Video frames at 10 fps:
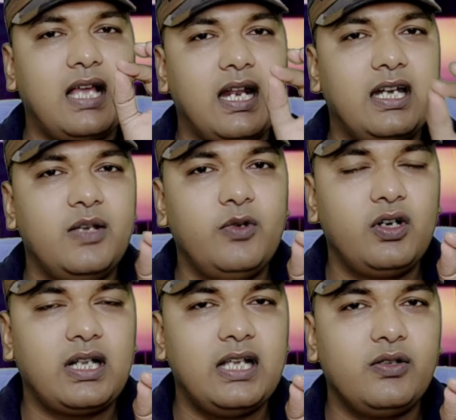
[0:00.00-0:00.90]
सारा
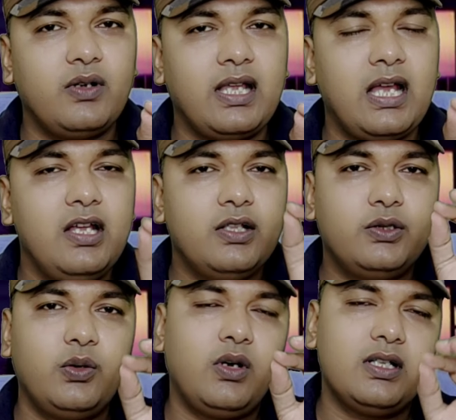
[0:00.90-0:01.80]
डिमोनेटाइज हो गया
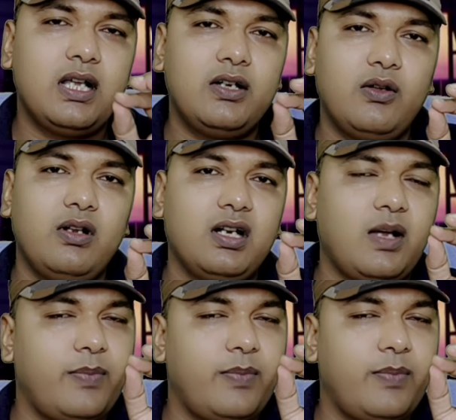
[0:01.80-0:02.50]
दो डॉलर का